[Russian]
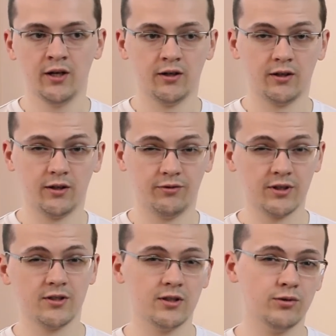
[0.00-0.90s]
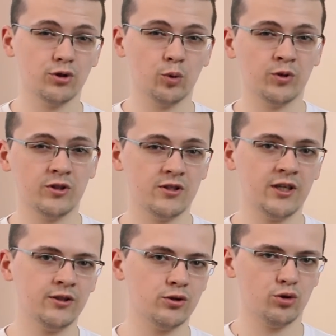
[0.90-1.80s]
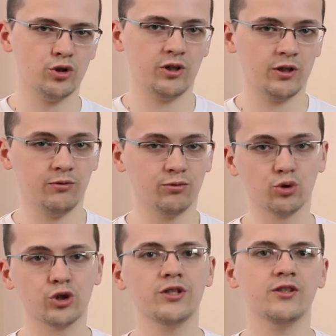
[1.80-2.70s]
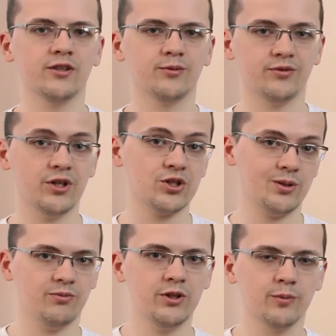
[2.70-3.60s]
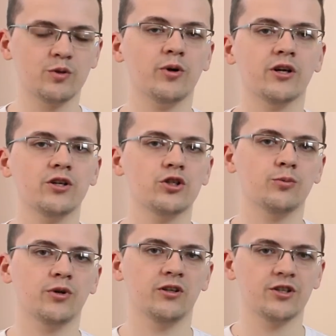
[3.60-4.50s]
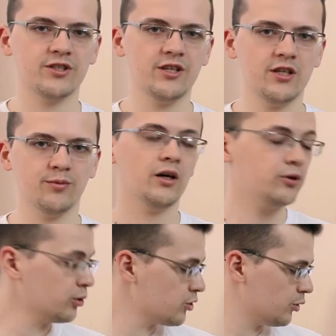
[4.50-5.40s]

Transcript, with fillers: э, версии 950 с очень таким внушительным внешним видом, с прокачанным охлаждением, как тот же,